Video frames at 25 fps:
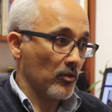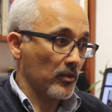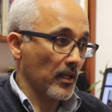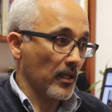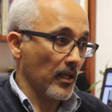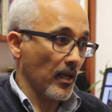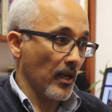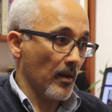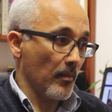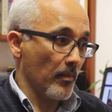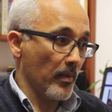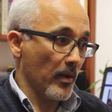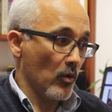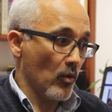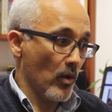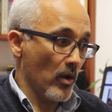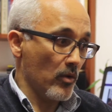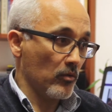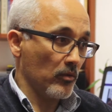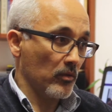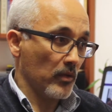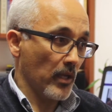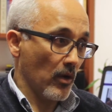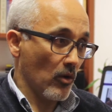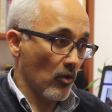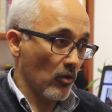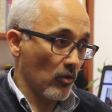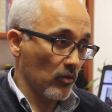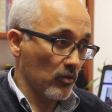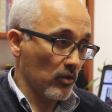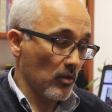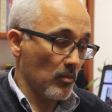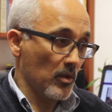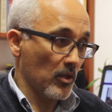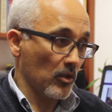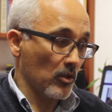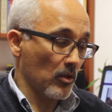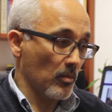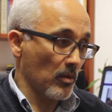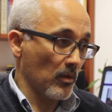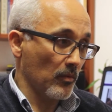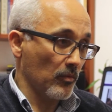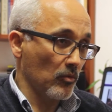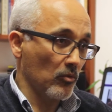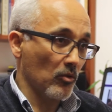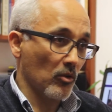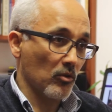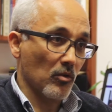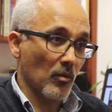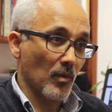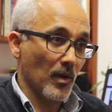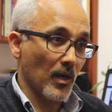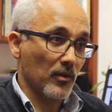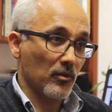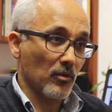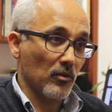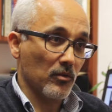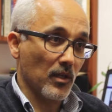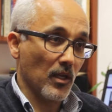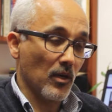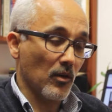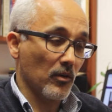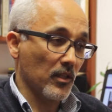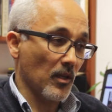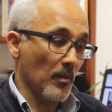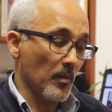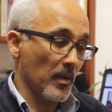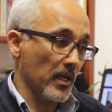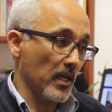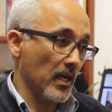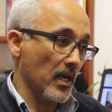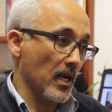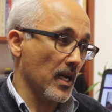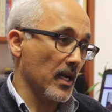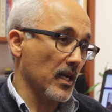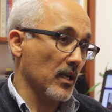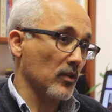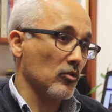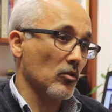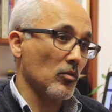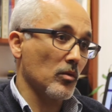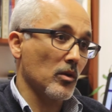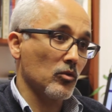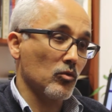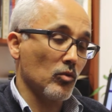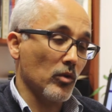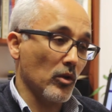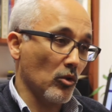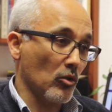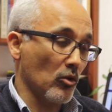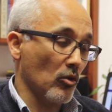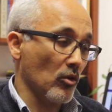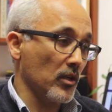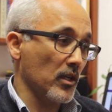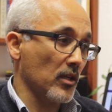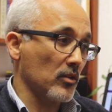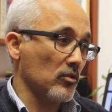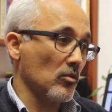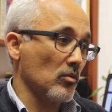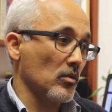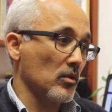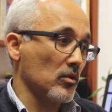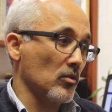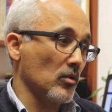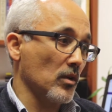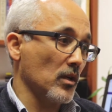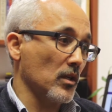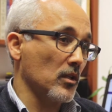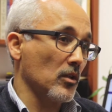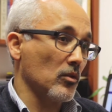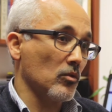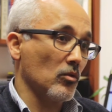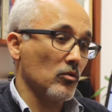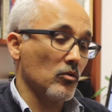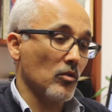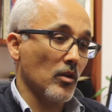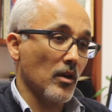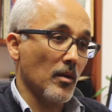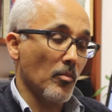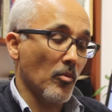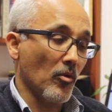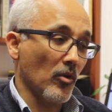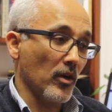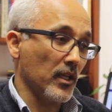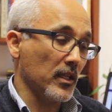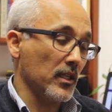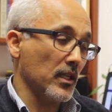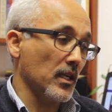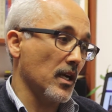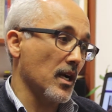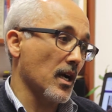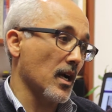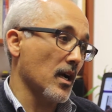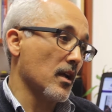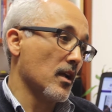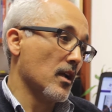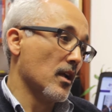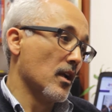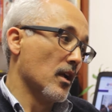O sea, en el Perú hay un desconocimiento profundo sobre la sociedad norteamericana, sobre su historia, sobre sus instituciones políticas,